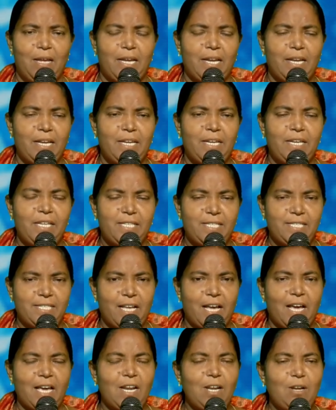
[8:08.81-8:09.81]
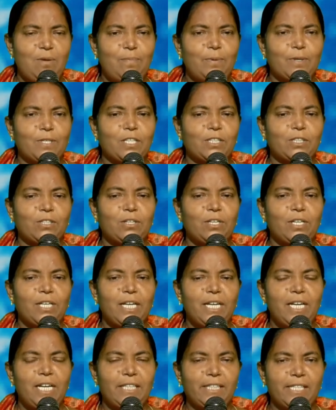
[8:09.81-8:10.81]
ఎన్నిసార్లు బుట్టతో
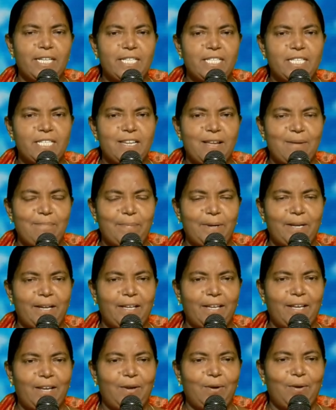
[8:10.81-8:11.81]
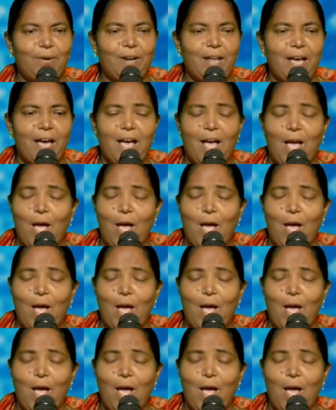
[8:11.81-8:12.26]
నీళ్లు తెచ్చినప్పటికీ కూడా